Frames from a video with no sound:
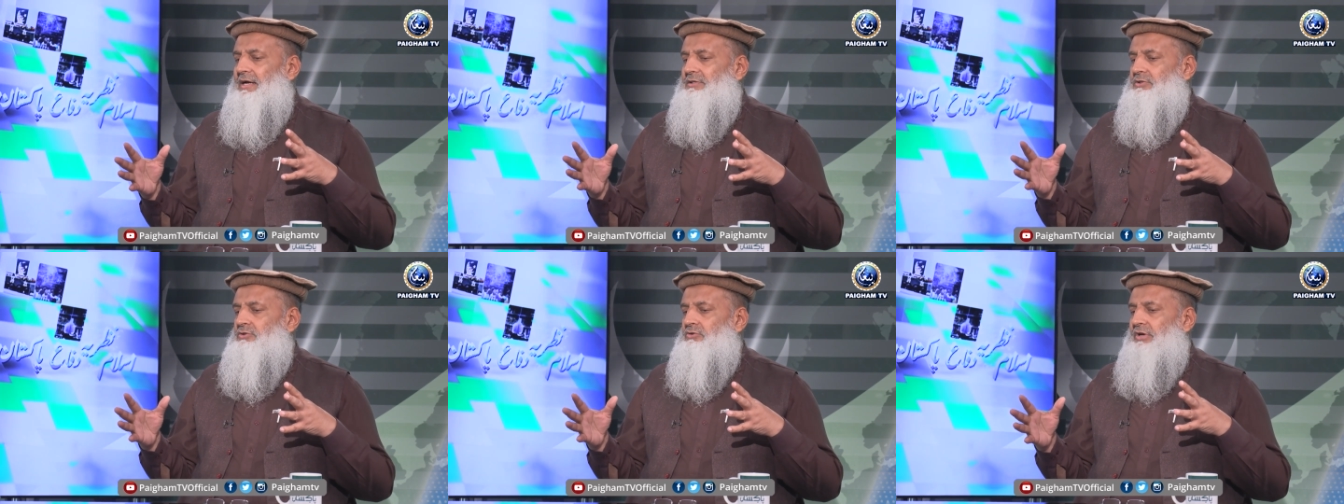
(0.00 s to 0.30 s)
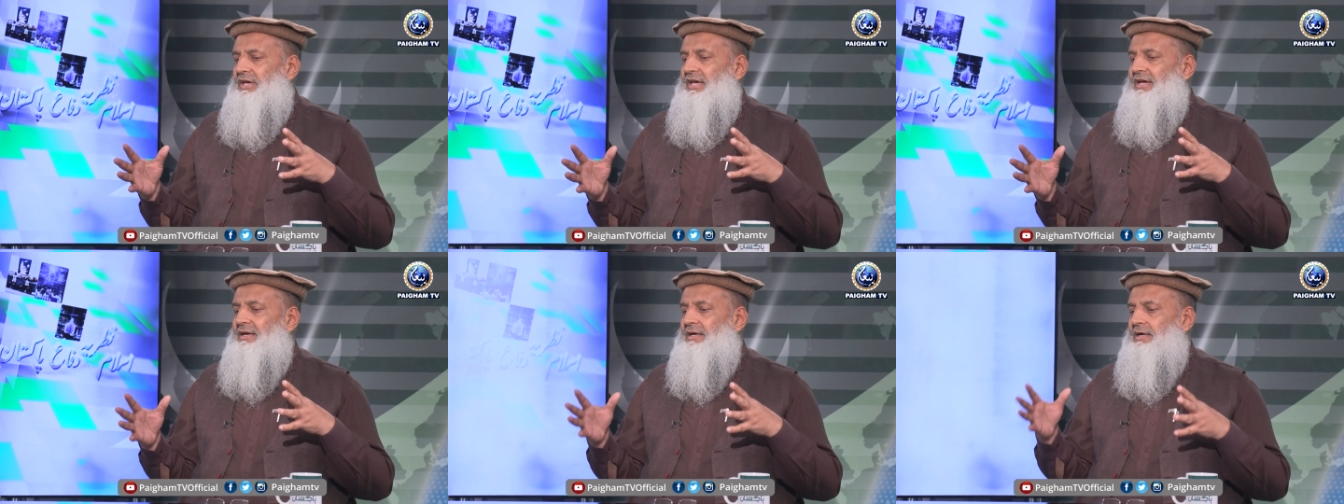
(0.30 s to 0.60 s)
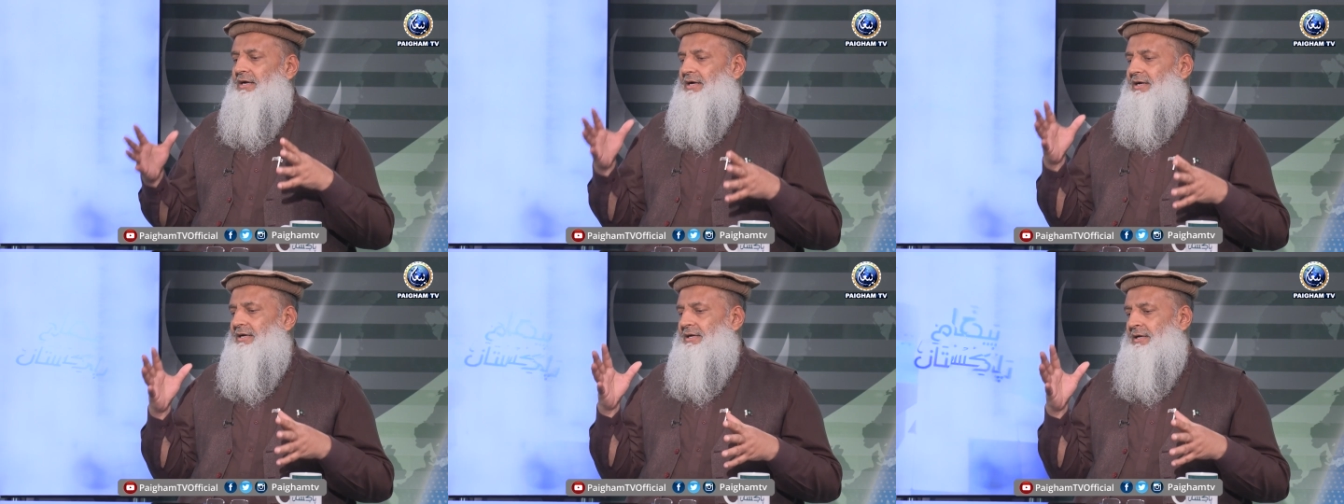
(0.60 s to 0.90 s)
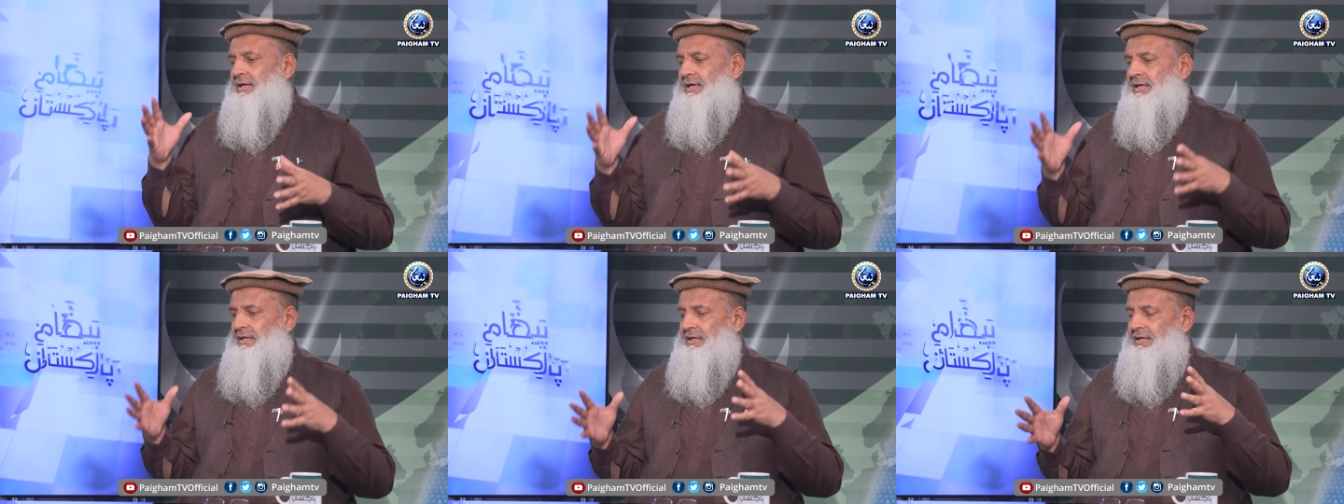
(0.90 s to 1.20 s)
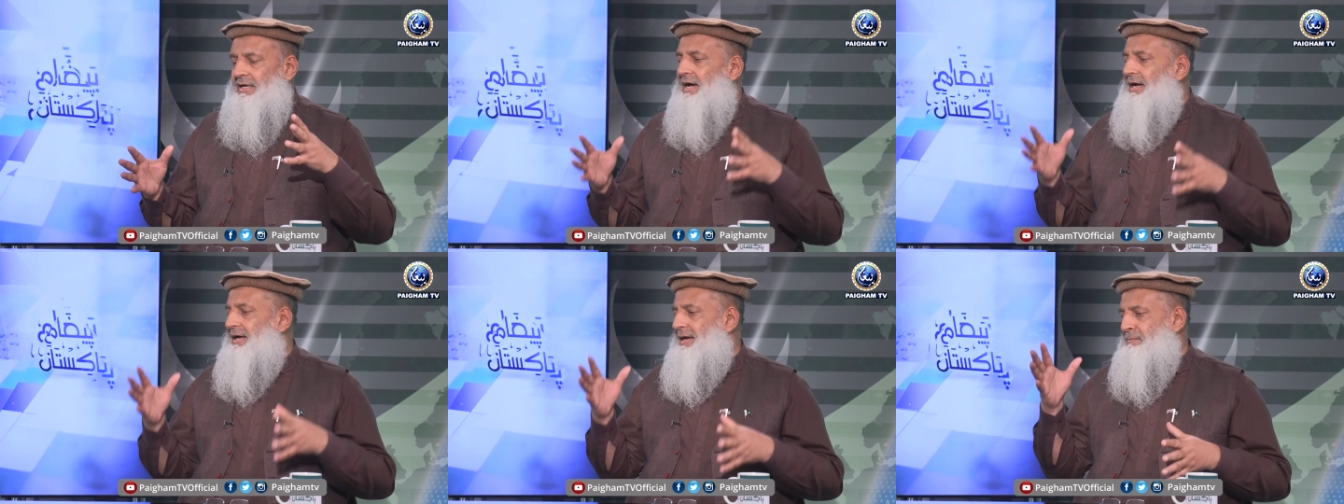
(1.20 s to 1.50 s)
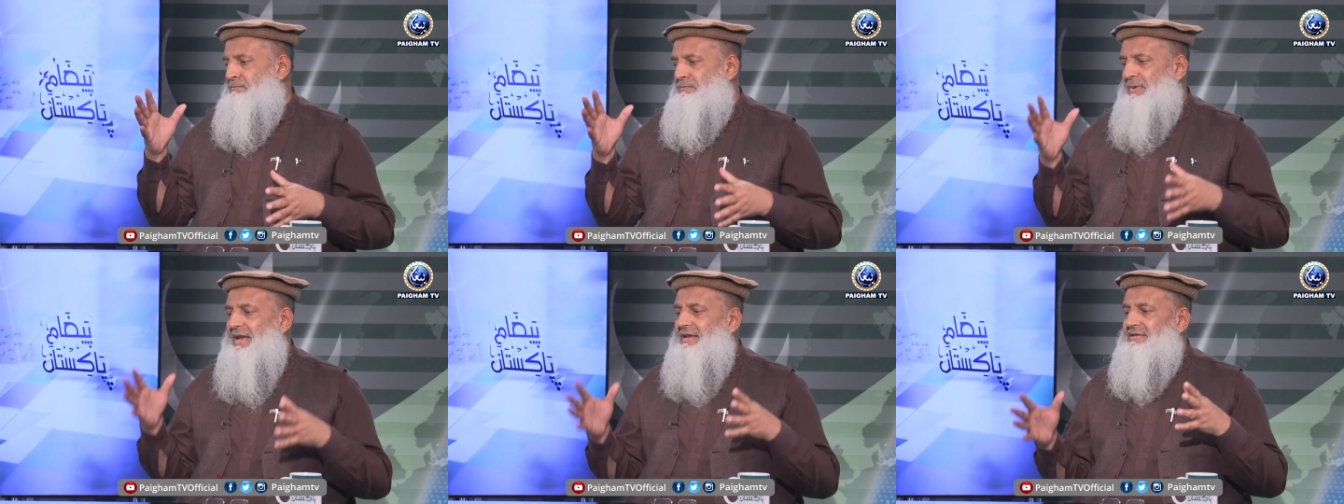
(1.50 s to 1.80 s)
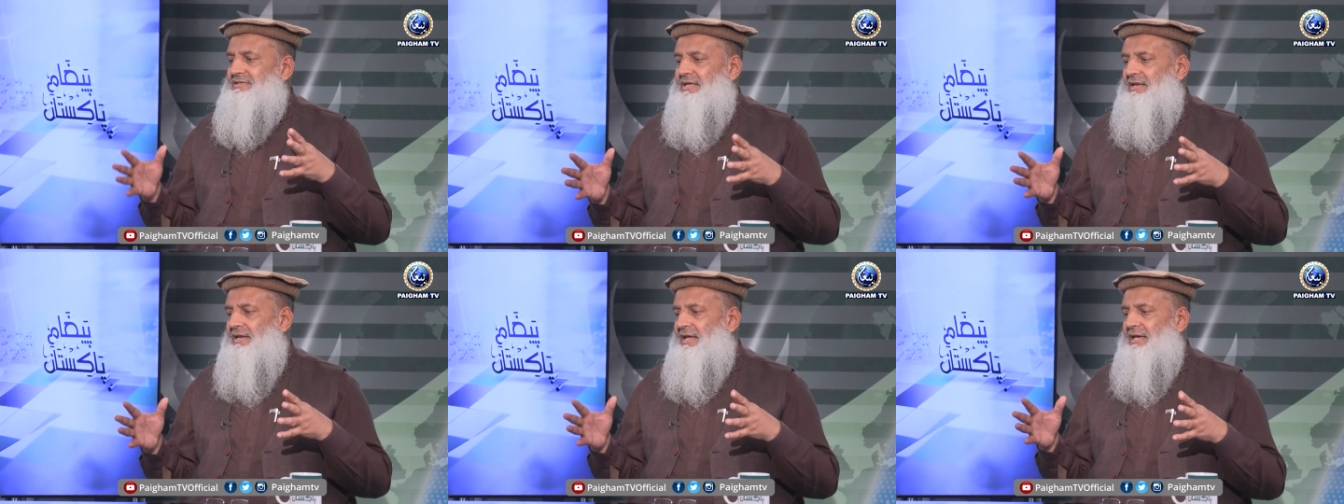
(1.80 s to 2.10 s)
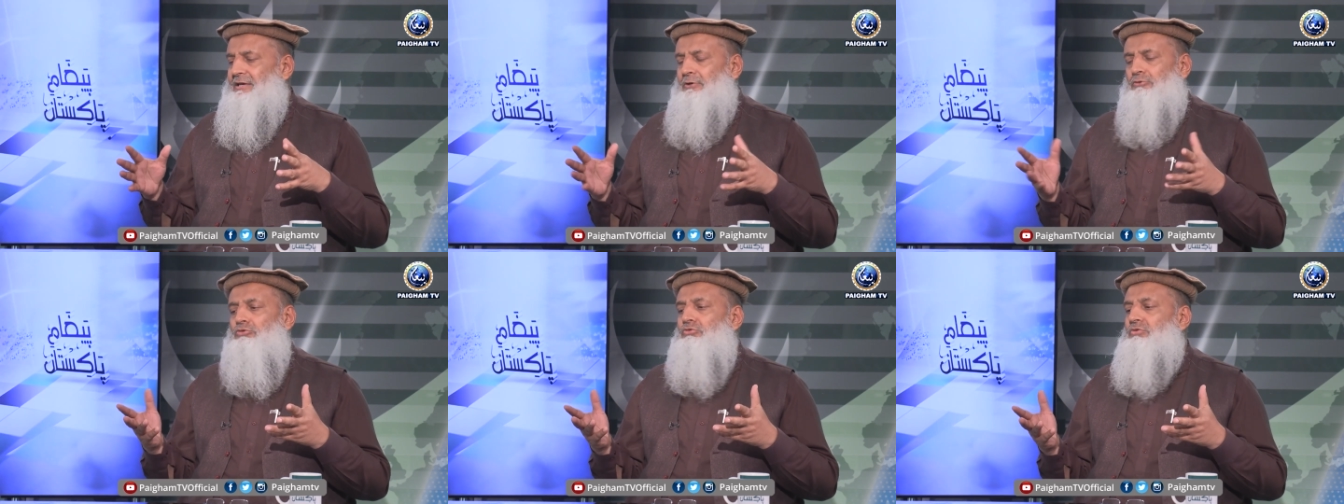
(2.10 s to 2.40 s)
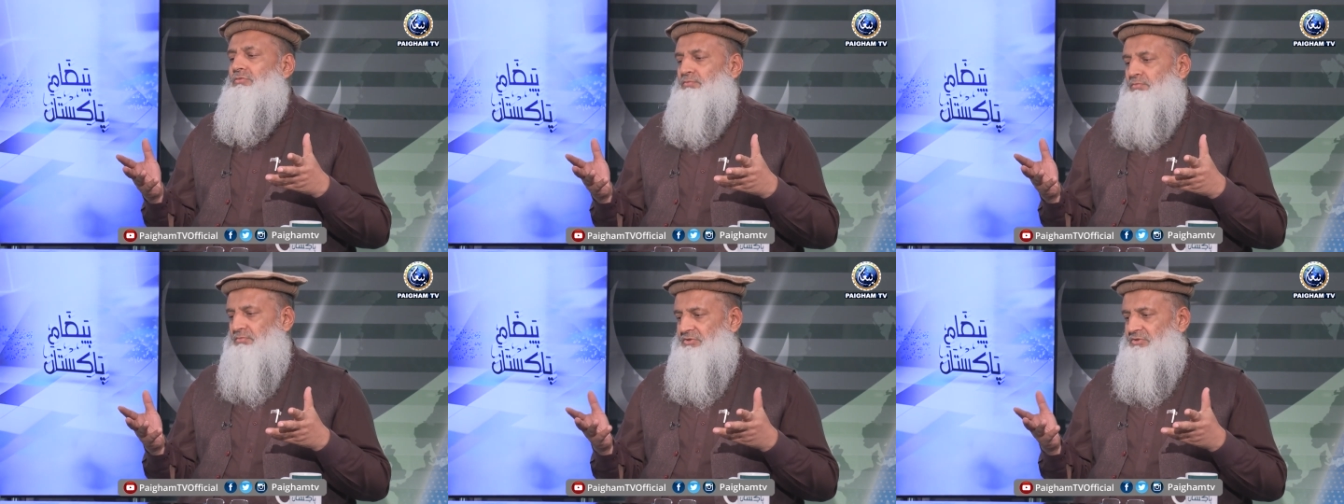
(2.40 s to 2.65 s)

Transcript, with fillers: जो एक इनका कंपैरिजन है ये तो